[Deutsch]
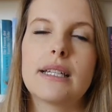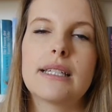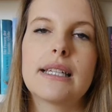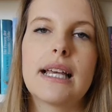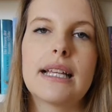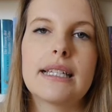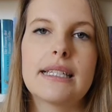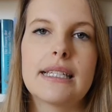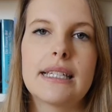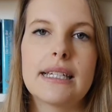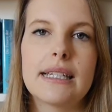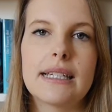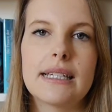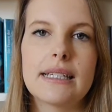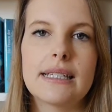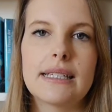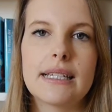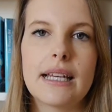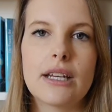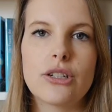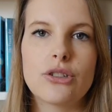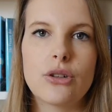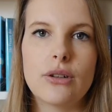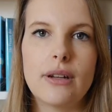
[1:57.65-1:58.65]
Das an sich
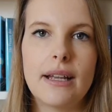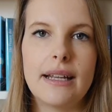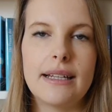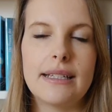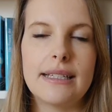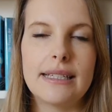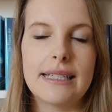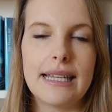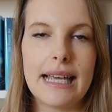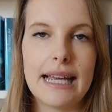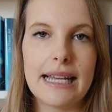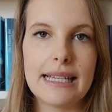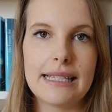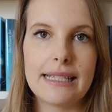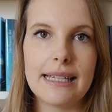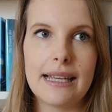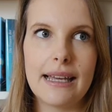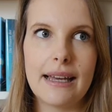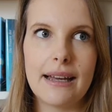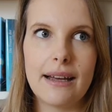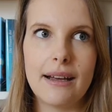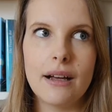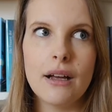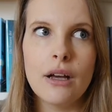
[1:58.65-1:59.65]
ist ja schon ein sehr,
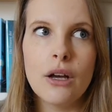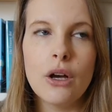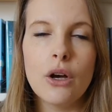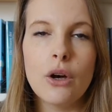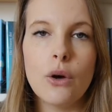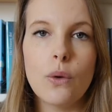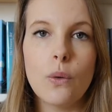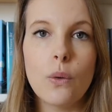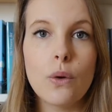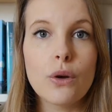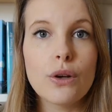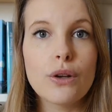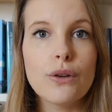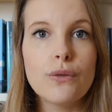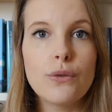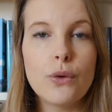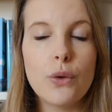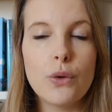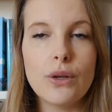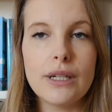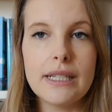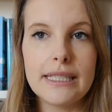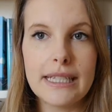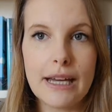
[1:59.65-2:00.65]
sehr
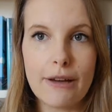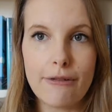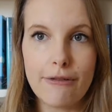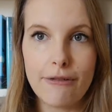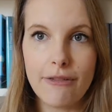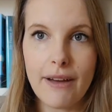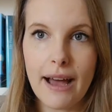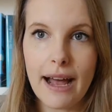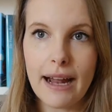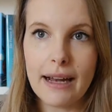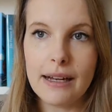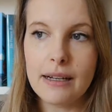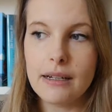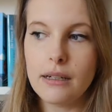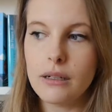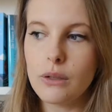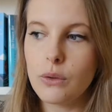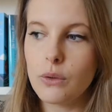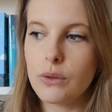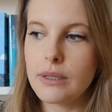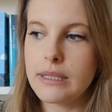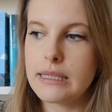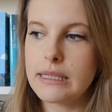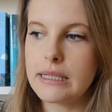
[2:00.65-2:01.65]
ungewöhnlicher
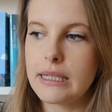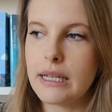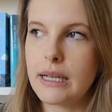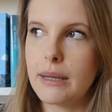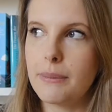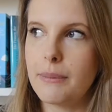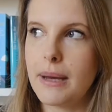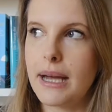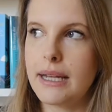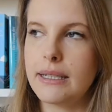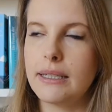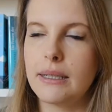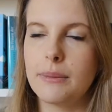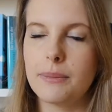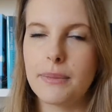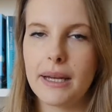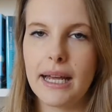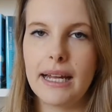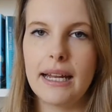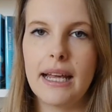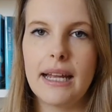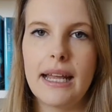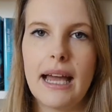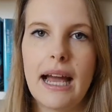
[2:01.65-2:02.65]
Fall und äh, Martin
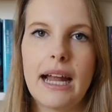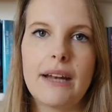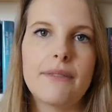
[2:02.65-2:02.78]
Brenner,